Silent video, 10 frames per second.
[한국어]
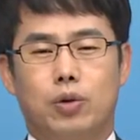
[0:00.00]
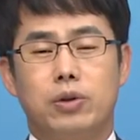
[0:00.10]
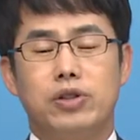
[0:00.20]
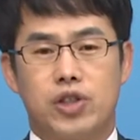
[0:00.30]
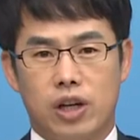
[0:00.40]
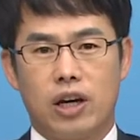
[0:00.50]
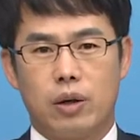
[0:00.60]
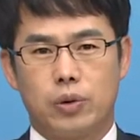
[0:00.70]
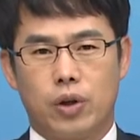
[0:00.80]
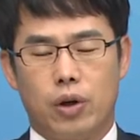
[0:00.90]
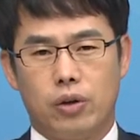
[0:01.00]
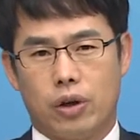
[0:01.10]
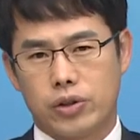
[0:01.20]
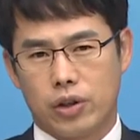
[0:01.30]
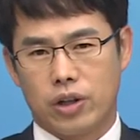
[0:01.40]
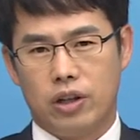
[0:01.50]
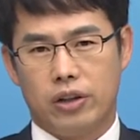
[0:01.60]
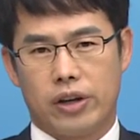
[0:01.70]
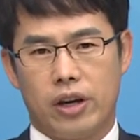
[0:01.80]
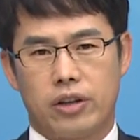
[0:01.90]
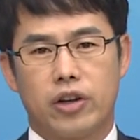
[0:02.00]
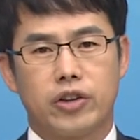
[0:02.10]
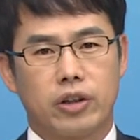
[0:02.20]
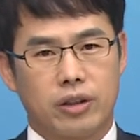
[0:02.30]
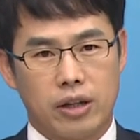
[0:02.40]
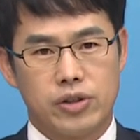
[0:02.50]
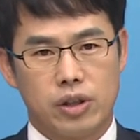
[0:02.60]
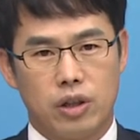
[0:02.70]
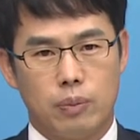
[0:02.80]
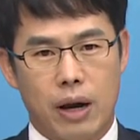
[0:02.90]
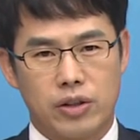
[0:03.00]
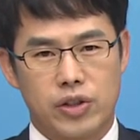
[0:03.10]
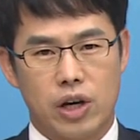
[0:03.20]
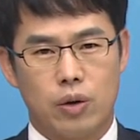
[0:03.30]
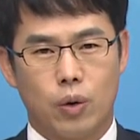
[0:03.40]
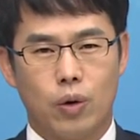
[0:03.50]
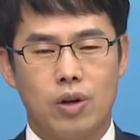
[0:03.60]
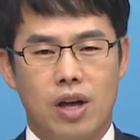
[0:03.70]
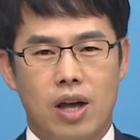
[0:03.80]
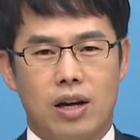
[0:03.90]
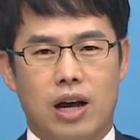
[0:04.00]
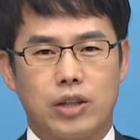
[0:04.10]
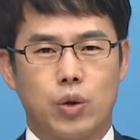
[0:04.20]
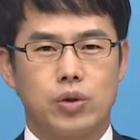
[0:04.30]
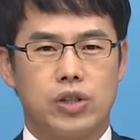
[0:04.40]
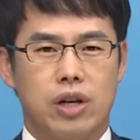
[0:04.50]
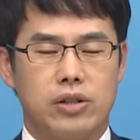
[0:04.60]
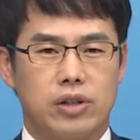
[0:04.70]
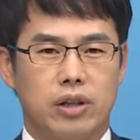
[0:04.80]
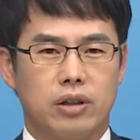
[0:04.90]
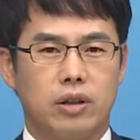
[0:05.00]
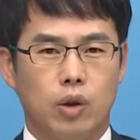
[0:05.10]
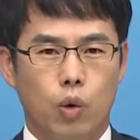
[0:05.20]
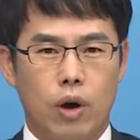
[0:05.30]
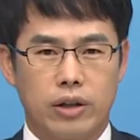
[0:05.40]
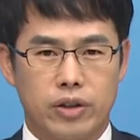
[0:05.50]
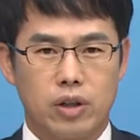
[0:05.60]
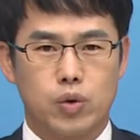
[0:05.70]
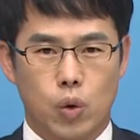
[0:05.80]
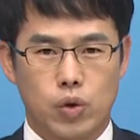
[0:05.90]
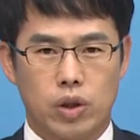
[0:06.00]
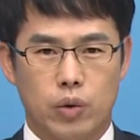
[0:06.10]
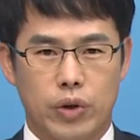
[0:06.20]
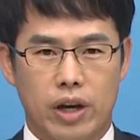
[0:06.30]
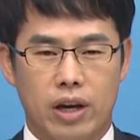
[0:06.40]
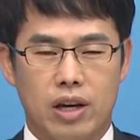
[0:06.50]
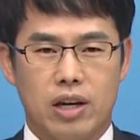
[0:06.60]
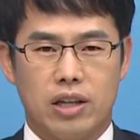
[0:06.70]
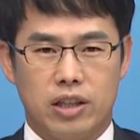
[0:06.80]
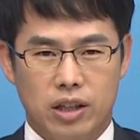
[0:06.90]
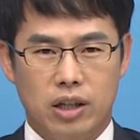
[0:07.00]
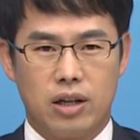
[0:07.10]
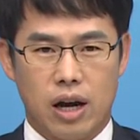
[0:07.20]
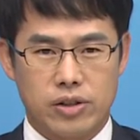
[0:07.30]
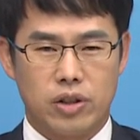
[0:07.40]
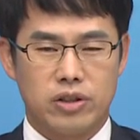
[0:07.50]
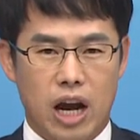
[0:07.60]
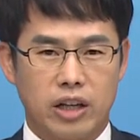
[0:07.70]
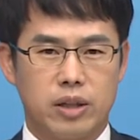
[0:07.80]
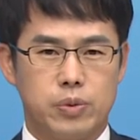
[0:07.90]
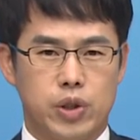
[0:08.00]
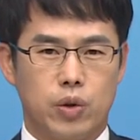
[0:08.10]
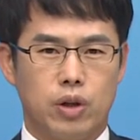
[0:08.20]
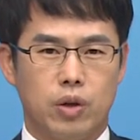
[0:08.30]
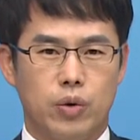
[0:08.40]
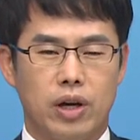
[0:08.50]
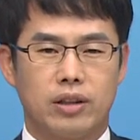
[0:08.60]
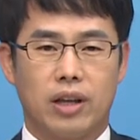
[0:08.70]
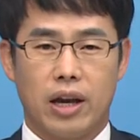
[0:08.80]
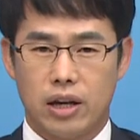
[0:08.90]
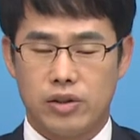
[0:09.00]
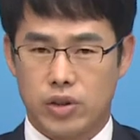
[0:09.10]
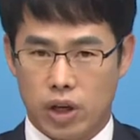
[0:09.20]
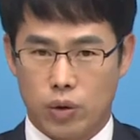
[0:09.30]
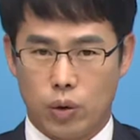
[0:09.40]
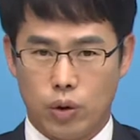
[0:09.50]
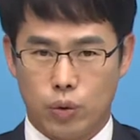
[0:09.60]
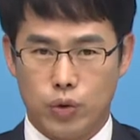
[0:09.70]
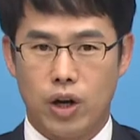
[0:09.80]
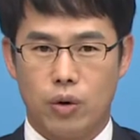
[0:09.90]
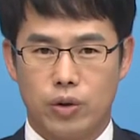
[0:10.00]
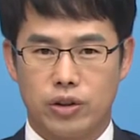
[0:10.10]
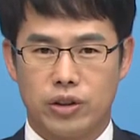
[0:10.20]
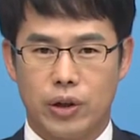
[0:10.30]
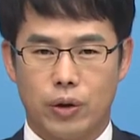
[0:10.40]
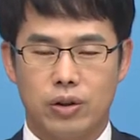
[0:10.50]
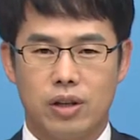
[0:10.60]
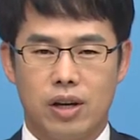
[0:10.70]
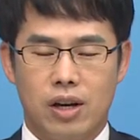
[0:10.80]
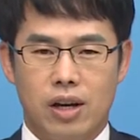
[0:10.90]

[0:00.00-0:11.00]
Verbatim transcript: 그룹은 지난해부터 여성 인력의 경력 단절을 방지하고 가족 친화적인 근로 환경 조성을 위해 일일 가정 양립 지원을 위한 다양한 제도를 운영하고 있는데요.